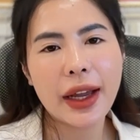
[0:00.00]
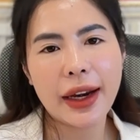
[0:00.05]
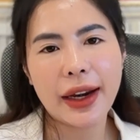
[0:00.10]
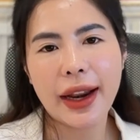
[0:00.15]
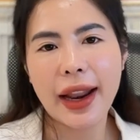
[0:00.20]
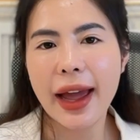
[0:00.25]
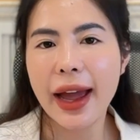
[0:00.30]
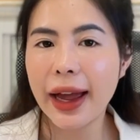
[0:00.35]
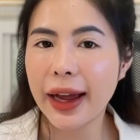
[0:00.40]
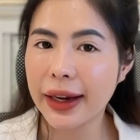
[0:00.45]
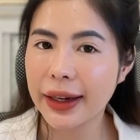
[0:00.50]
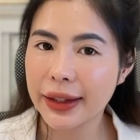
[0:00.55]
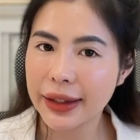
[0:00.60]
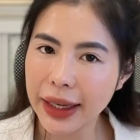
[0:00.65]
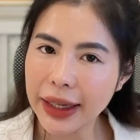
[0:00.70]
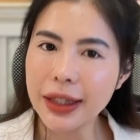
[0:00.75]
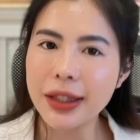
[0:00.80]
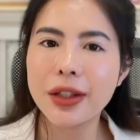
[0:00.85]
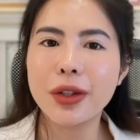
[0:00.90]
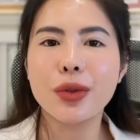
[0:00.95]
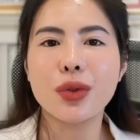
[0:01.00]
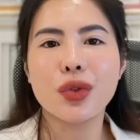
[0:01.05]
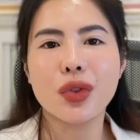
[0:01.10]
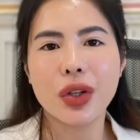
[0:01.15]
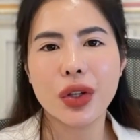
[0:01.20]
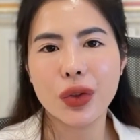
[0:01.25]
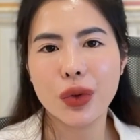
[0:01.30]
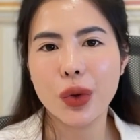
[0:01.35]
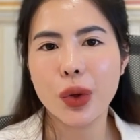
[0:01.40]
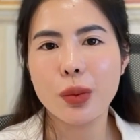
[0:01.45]
là cách điều
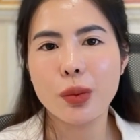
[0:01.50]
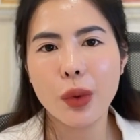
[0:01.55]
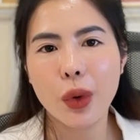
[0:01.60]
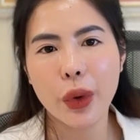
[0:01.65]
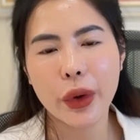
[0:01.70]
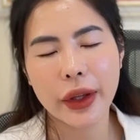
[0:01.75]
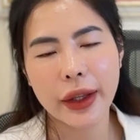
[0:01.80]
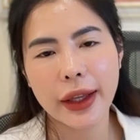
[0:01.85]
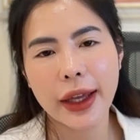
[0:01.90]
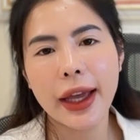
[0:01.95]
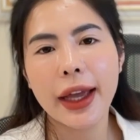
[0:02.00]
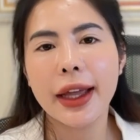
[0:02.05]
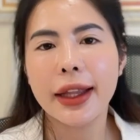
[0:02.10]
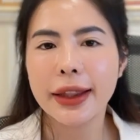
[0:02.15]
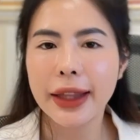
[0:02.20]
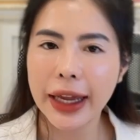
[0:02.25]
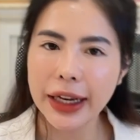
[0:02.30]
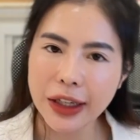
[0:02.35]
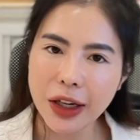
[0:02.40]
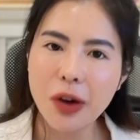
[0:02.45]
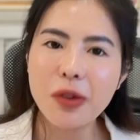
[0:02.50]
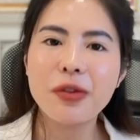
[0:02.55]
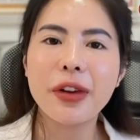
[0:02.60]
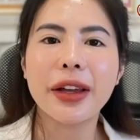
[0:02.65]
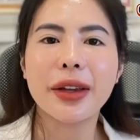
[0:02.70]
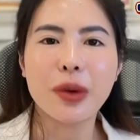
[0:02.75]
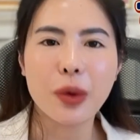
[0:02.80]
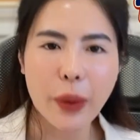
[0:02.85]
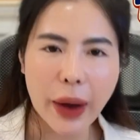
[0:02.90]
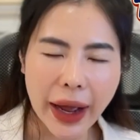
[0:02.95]
trị đồi mồi thành công và
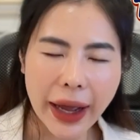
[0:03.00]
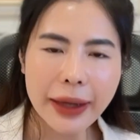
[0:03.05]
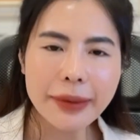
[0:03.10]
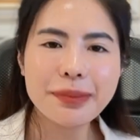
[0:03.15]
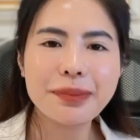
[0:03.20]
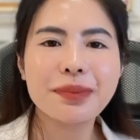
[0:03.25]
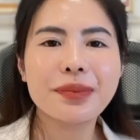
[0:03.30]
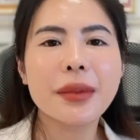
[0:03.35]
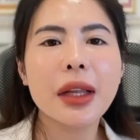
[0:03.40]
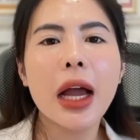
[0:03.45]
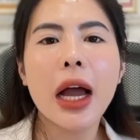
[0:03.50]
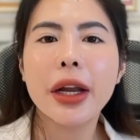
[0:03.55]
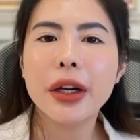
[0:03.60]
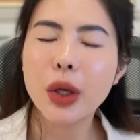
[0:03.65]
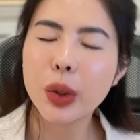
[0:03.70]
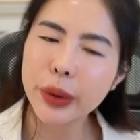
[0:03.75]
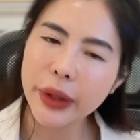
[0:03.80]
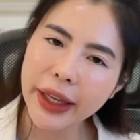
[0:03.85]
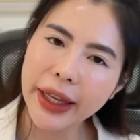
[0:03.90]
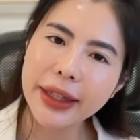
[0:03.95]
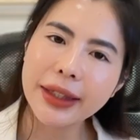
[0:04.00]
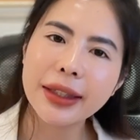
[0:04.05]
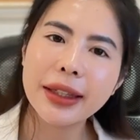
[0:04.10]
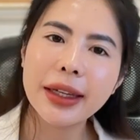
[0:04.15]
hiệu quả đầu tiên